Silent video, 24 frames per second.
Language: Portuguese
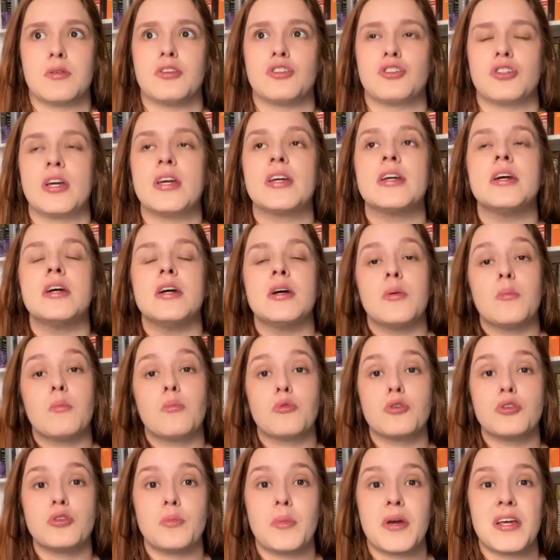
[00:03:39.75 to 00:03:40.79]
eu achei
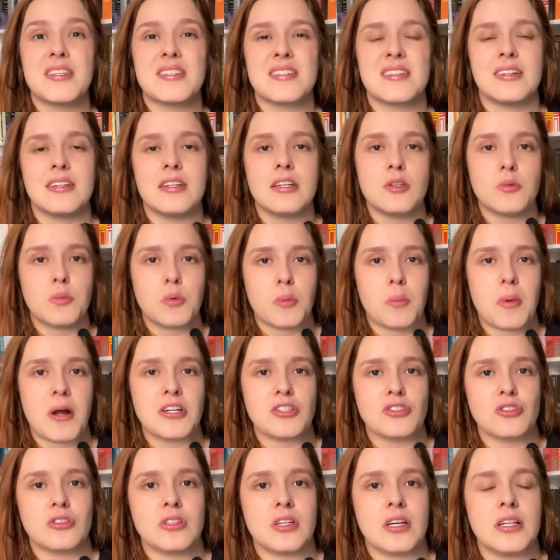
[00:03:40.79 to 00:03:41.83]
muito bem escrito por
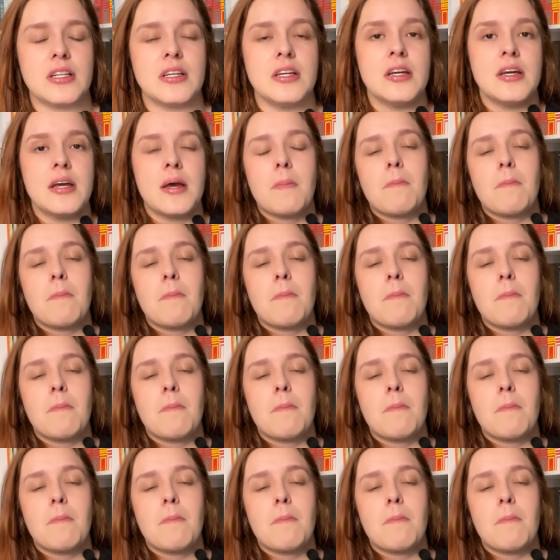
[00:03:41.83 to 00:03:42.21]
parte dele,